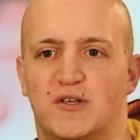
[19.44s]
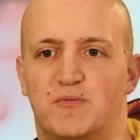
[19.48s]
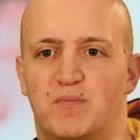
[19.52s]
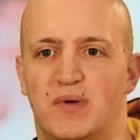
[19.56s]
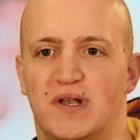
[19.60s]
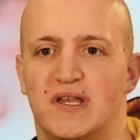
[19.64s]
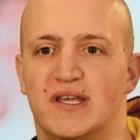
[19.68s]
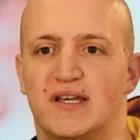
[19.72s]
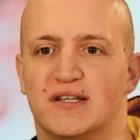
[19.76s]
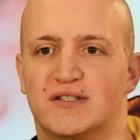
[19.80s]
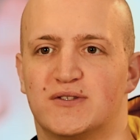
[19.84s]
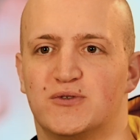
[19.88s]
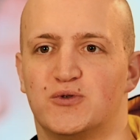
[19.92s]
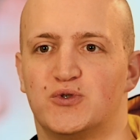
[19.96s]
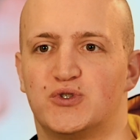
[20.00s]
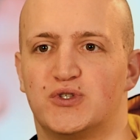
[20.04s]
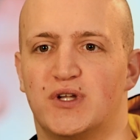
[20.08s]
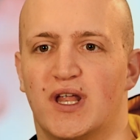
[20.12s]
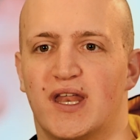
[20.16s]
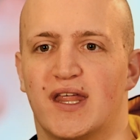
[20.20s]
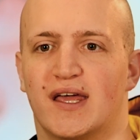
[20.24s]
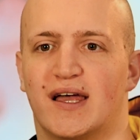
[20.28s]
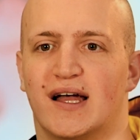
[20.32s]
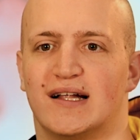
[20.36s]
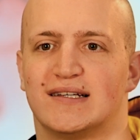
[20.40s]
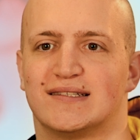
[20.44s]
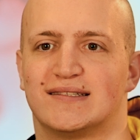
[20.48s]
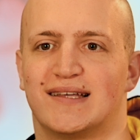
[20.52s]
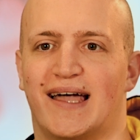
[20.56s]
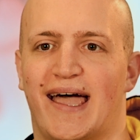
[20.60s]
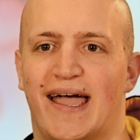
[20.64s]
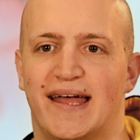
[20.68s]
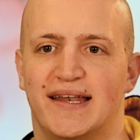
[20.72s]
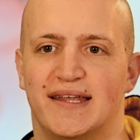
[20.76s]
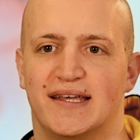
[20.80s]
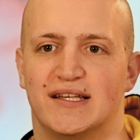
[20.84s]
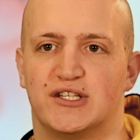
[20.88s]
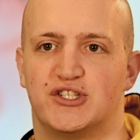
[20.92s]
ich bin hier zuständig als
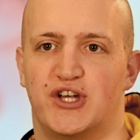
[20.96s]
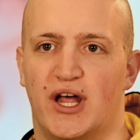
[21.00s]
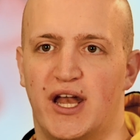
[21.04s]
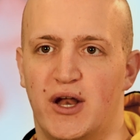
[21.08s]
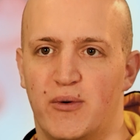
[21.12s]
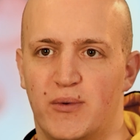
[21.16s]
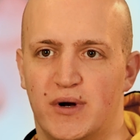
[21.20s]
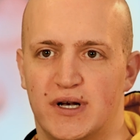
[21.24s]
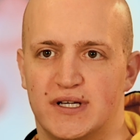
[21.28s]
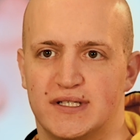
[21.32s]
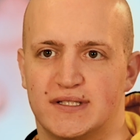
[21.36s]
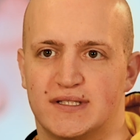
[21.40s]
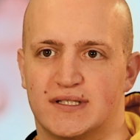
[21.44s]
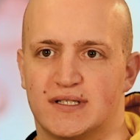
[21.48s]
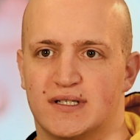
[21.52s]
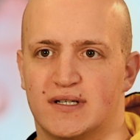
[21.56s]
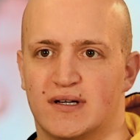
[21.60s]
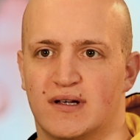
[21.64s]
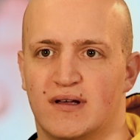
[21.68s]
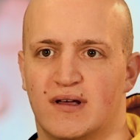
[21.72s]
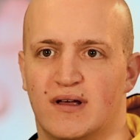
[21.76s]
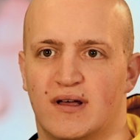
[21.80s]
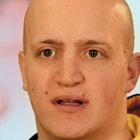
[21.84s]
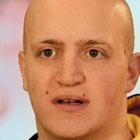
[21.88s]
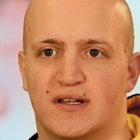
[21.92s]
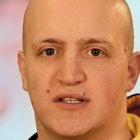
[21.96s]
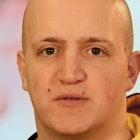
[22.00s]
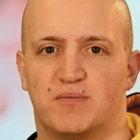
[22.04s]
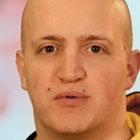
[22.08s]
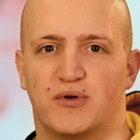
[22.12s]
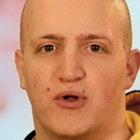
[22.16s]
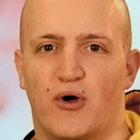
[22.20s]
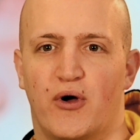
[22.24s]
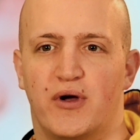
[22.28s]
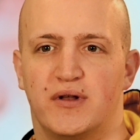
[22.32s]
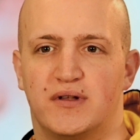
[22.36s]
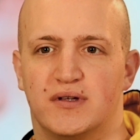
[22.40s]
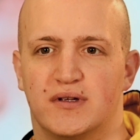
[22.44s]
3D-Generalist. Das
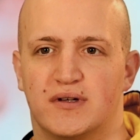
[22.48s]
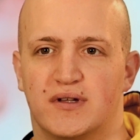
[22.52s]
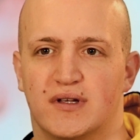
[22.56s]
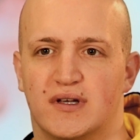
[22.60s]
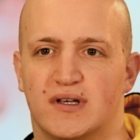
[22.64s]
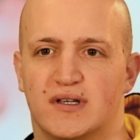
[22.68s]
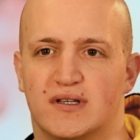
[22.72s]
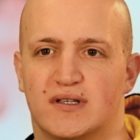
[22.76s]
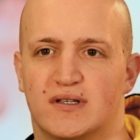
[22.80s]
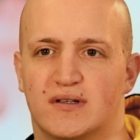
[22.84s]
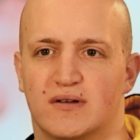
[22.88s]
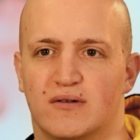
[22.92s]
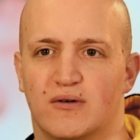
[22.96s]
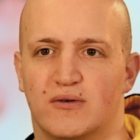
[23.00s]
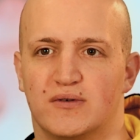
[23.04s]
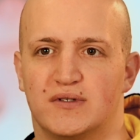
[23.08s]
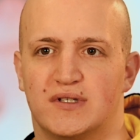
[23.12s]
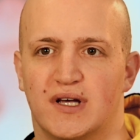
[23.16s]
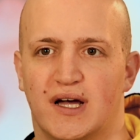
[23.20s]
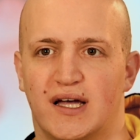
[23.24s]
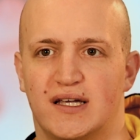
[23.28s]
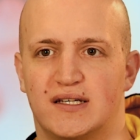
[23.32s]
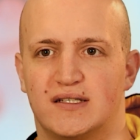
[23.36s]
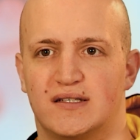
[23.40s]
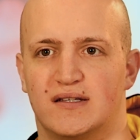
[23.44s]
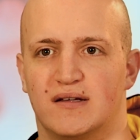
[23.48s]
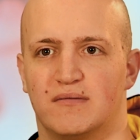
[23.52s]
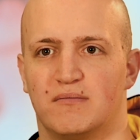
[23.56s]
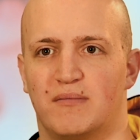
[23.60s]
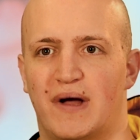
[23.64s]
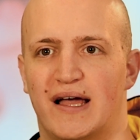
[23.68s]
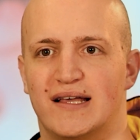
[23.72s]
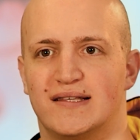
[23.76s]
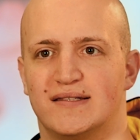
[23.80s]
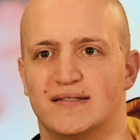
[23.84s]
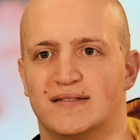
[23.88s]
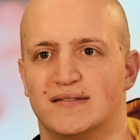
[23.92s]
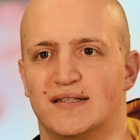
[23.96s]
bedeutet, ich unterrichte
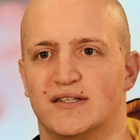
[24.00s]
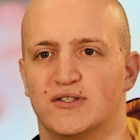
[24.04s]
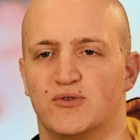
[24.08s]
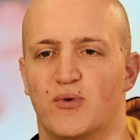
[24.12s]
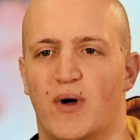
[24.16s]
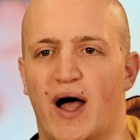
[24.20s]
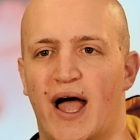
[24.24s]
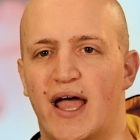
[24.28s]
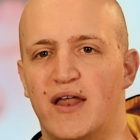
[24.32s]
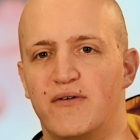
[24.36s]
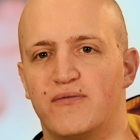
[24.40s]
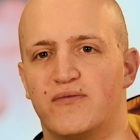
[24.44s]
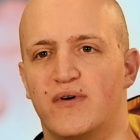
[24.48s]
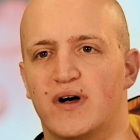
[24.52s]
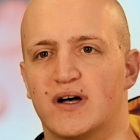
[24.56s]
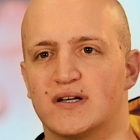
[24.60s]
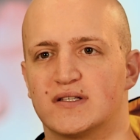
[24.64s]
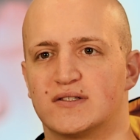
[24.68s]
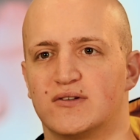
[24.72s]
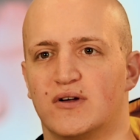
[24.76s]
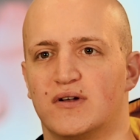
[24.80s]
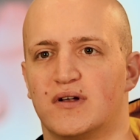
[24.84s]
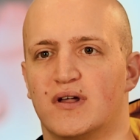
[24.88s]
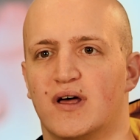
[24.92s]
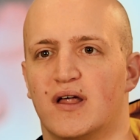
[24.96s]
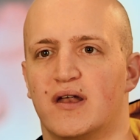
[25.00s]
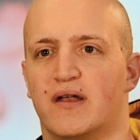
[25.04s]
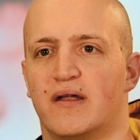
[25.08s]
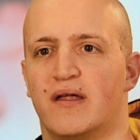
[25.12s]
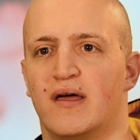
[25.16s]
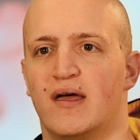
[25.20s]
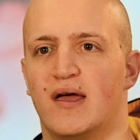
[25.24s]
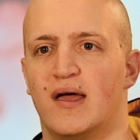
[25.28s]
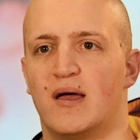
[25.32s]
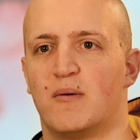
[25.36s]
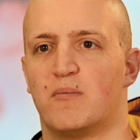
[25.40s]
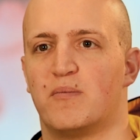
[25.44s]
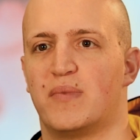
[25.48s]
meistens nicht nur einfach, sondern
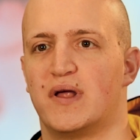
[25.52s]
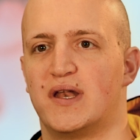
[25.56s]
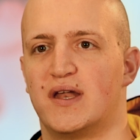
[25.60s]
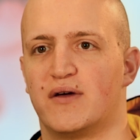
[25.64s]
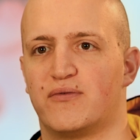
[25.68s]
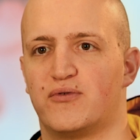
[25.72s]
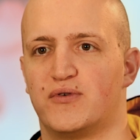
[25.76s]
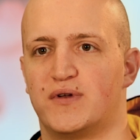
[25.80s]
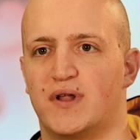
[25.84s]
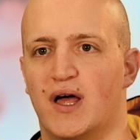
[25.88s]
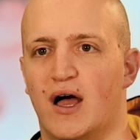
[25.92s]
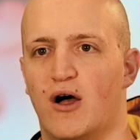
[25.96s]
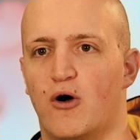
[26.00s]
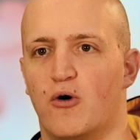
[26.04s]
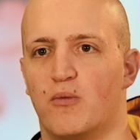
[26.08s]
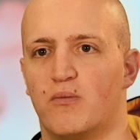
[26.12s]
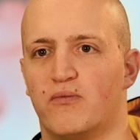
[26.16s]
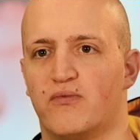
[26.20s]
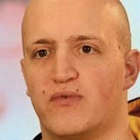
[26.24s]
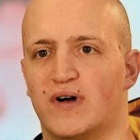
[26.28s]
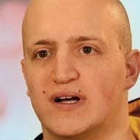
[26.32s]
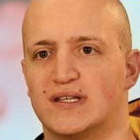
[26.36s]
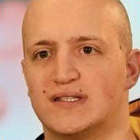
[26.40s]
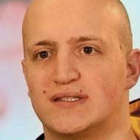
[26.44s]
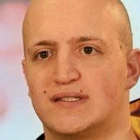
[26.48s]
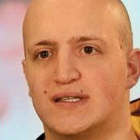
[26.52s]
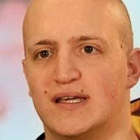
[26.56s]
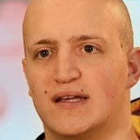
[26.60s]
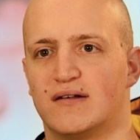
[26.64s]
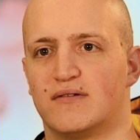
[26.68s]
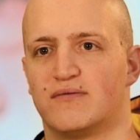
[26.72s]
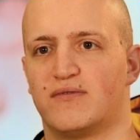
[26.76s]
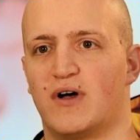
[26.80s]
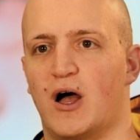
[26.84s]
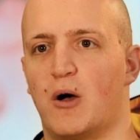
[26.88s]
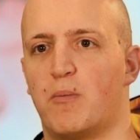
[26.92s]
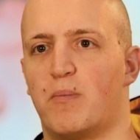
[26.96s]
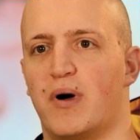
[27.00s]
bin dafür da, um fast
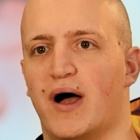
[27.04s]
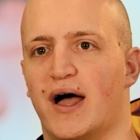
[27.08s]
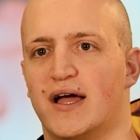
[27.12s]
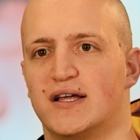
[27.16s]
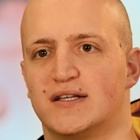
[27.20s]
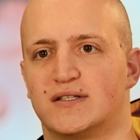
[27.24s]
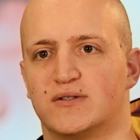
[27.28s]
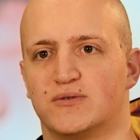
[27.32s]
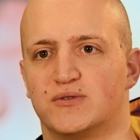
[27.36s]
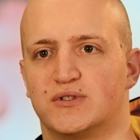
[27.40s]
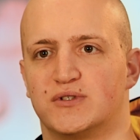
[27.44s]
jeden Fachbereich zu